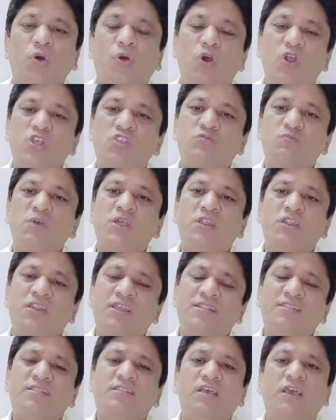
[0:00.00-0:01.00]
और इसमें
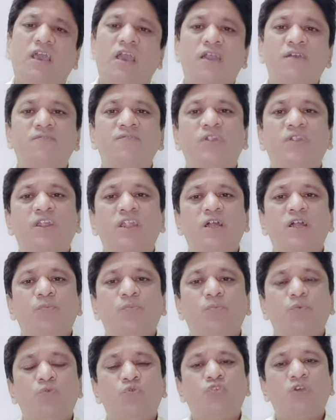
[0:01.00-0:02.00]
नित्य एवरीडे
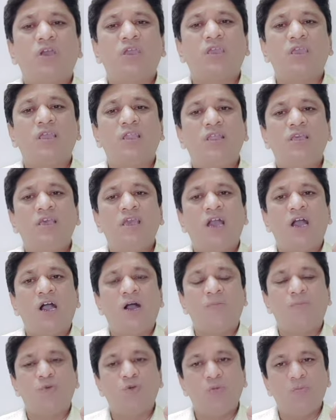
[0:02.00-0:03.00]
पूजा के लिए
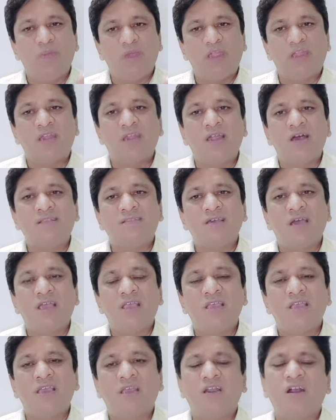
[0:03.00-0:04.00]
आपको बैठना
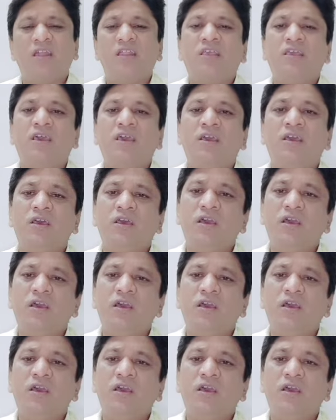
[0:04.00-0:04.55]
चाहिए घर के